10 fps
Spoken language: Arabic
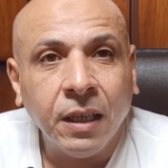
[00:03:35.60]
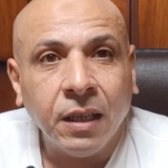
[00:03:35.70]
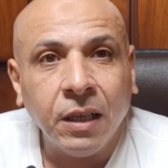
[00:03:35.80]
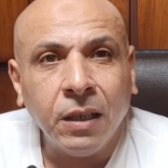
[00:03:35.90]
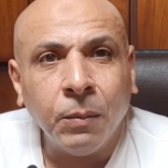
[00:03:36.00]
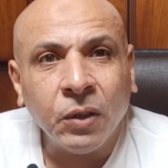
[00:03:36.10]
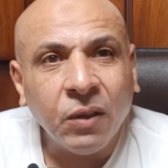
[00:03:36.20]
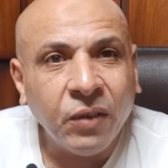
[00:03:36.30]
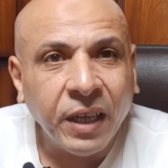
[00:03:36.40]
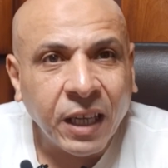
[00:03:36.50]
لان البطل
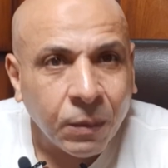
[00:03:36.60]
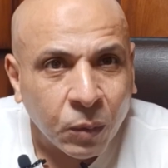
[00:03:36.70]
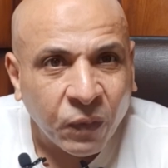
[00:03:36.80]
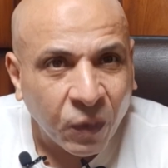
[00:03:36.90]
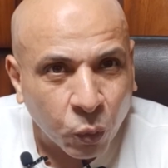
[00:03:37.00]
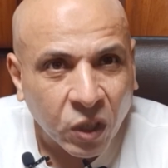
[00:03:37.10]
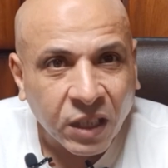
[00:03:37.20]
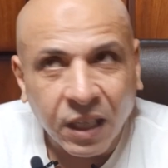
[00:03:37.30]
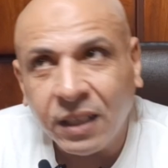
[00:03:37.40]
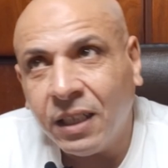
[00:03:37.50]
في الاخر في
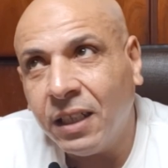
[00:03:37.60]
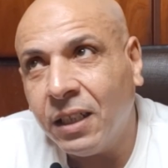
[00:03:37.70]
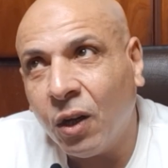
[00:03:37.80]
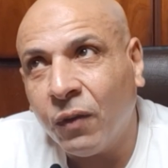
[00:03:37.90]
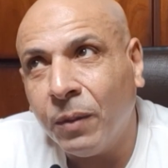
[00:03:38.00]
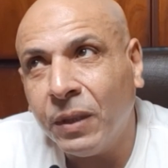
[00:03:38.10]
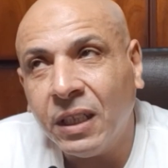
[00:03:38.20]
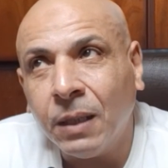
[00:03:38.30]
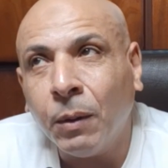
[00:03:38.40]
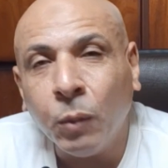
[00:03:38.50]
المسلسلات الجديده والافلام
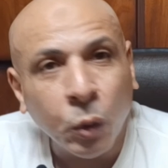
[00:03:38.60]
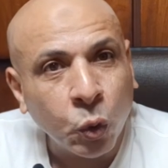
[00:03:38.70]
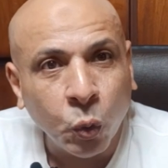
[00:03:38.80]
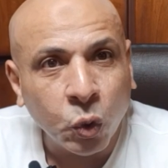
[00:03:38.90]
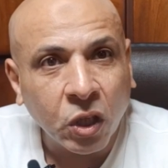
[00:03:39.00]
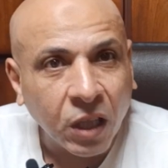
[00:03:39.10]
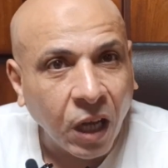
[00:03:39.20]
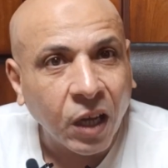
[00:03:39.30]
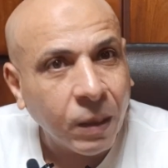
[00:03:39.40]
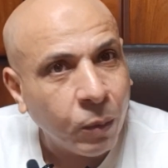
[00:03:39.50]
الجديده ما بيقتلوش يطلع
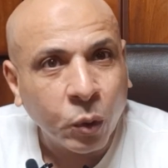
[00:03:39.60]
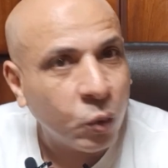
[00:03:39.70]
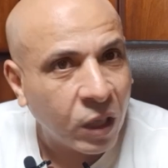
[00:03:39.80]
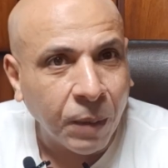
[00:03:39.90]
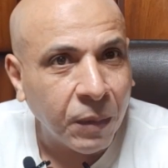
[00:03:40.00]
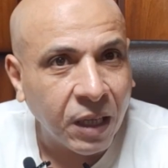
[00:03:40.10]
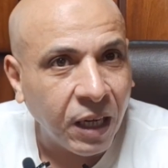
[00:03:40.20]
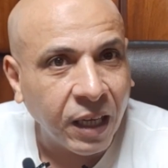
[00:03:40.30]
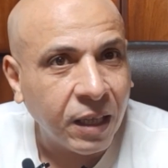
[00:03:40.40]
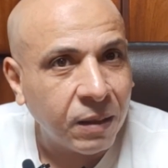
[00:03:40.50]
حرامي برضه يكمل
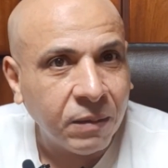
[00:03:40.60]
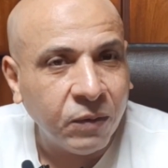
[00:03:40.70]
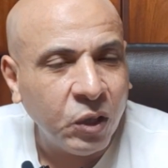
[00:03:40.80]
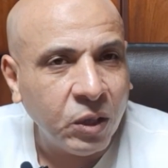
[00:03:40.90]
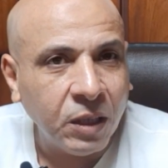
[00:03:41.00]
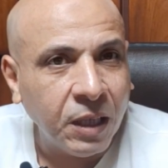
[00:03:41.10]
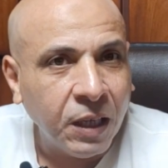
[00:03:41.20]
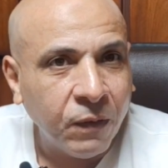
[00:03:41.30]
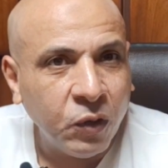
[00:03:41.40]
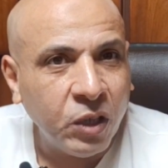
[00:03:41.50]
للاخر مفيش
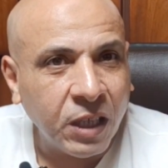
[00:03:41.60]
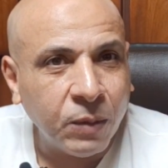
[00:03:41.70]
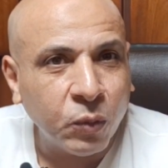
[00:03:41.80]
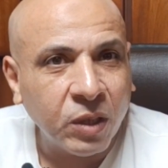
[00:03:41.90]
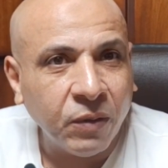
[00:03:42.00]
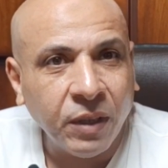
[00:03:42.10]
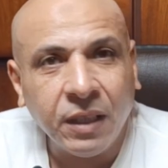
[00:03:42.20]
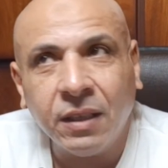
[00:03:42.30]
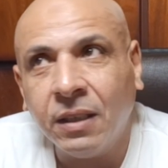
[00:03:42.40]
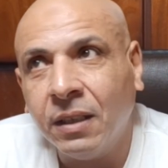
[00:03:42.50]
مفيش درس
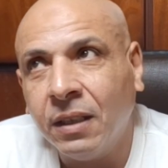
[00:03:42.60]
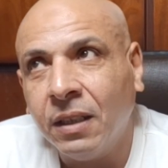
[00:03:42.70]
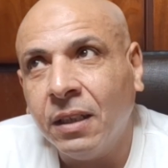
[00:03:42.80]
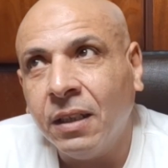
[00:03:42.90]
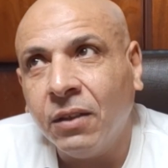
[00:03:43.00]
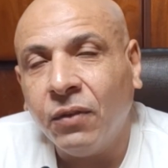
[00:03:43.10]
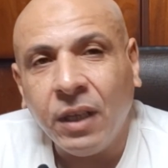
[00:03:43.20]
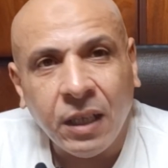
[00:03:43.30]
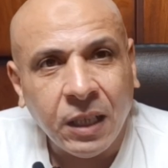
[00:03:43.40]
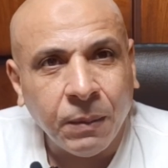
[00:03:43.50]
مستفاد
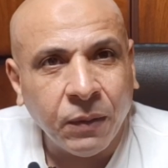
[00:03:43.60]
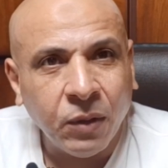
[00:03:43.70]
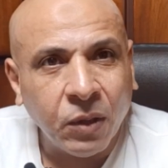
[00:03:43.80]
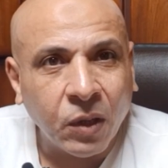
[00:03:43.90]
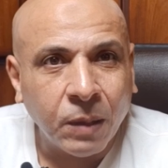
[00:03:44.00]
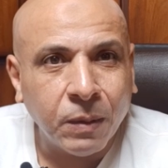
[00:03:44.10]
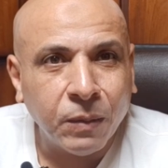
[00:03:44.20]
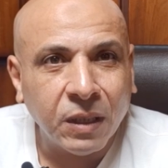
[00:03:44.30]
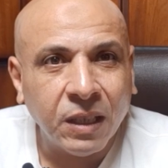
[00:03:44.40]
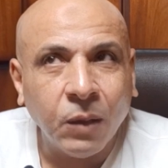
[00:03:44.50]
فياريت يبقى في رقابه
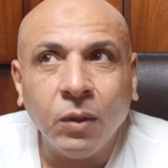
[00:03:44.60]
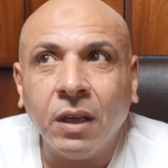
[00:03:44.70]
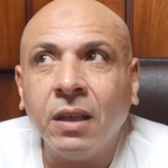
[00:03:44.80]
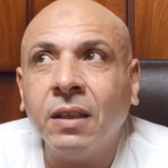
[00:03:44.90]
من الدوله